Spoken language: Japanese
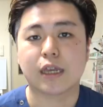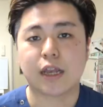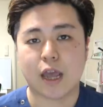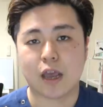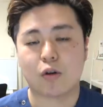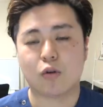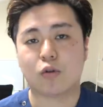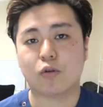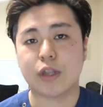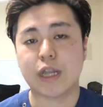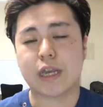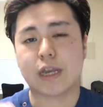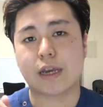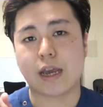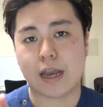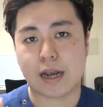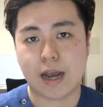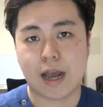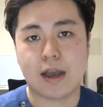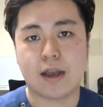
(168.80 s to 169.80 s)
でね、ここで一
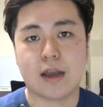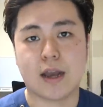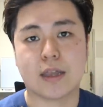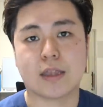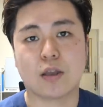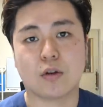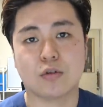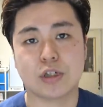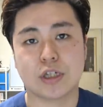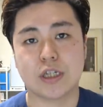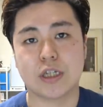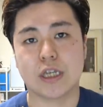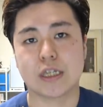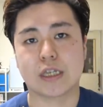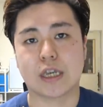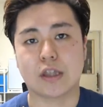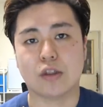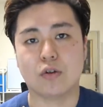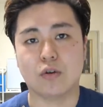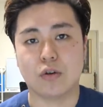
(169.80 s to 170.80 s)
回考えてほしいんで
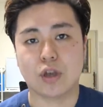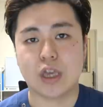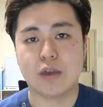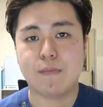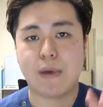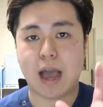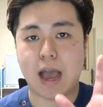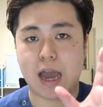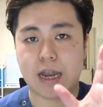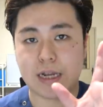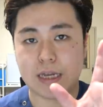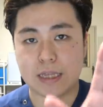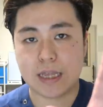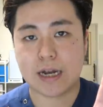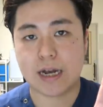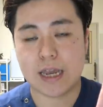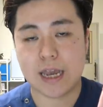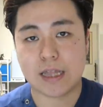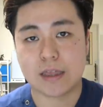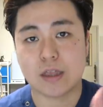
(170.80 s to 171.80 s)
すけど、今あな
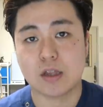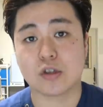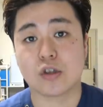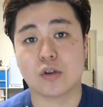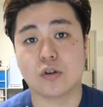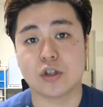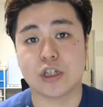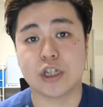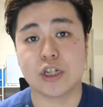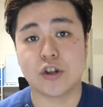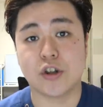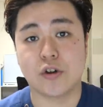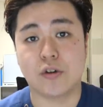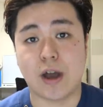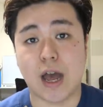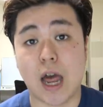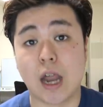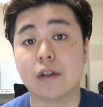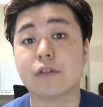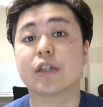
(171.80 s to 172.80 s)
たがやってるその治
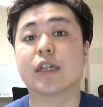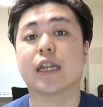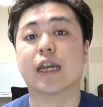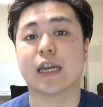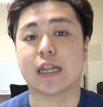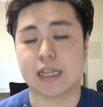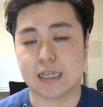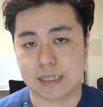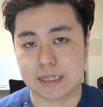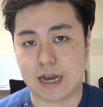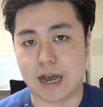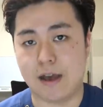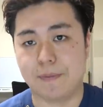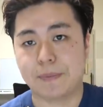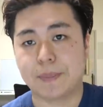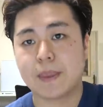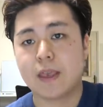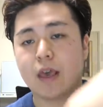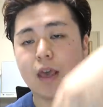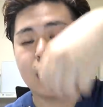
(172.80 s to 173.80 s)
療あるじゃないです
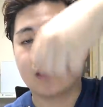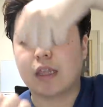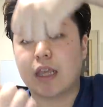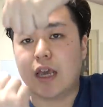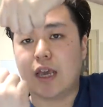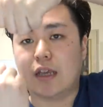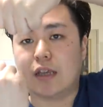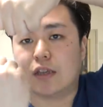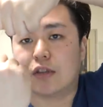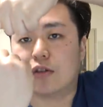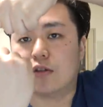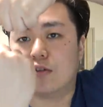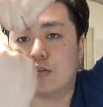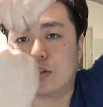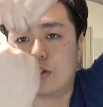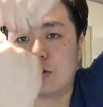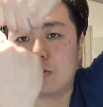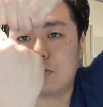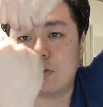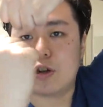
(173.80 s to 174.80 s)
か。でその
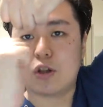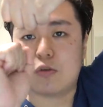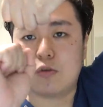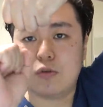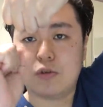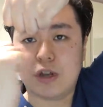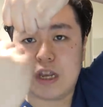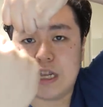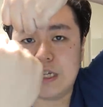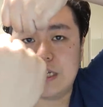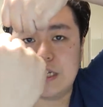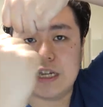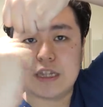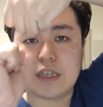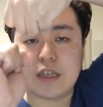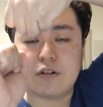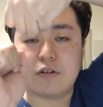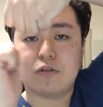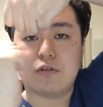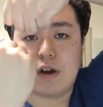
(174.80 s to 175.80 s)
外にこのねじれ
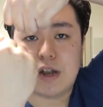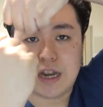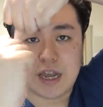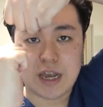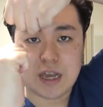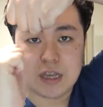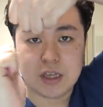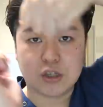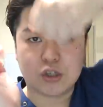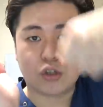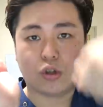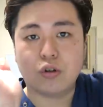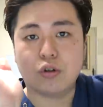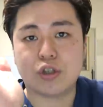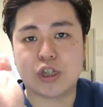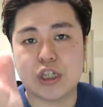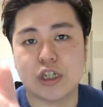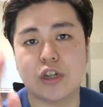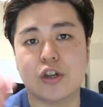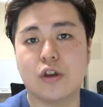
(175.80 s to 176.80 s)
てるのがね、そ
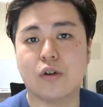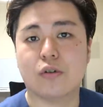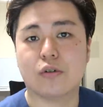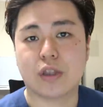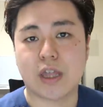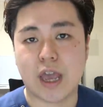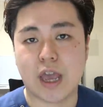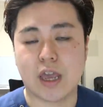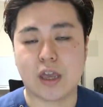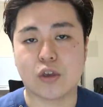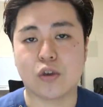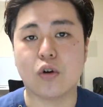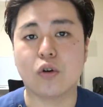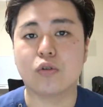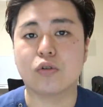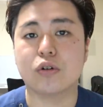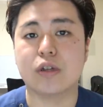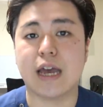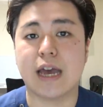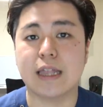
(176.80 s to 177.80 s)
の治療で
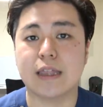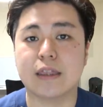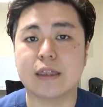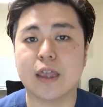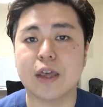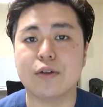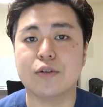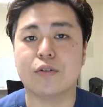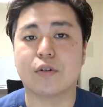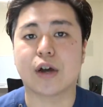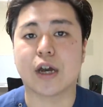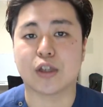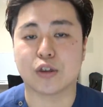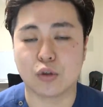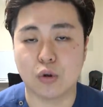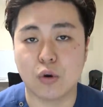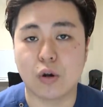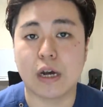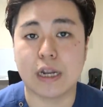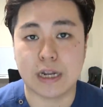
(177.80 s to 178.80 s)
良くなってるのか
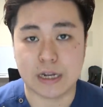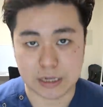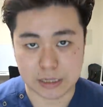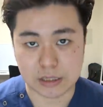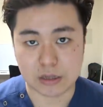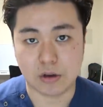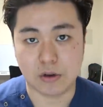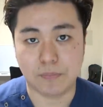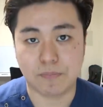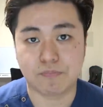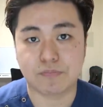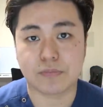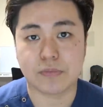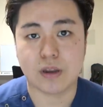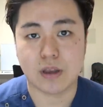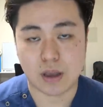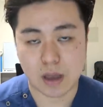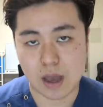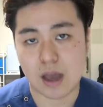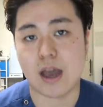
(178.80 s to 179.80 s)
どうかなんですよ。
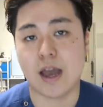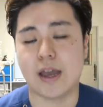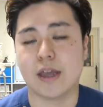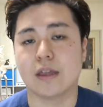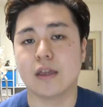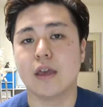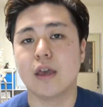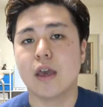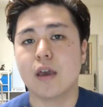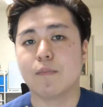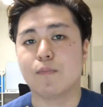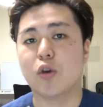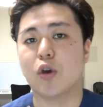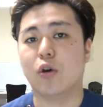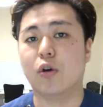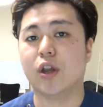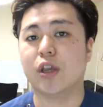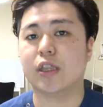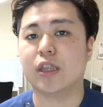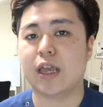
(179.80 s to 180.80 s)
はい、
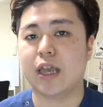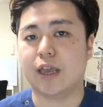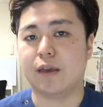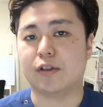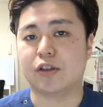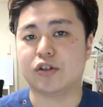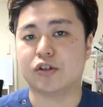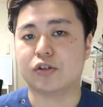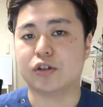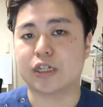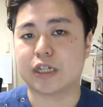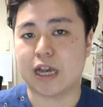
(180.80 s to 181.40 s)
病院で注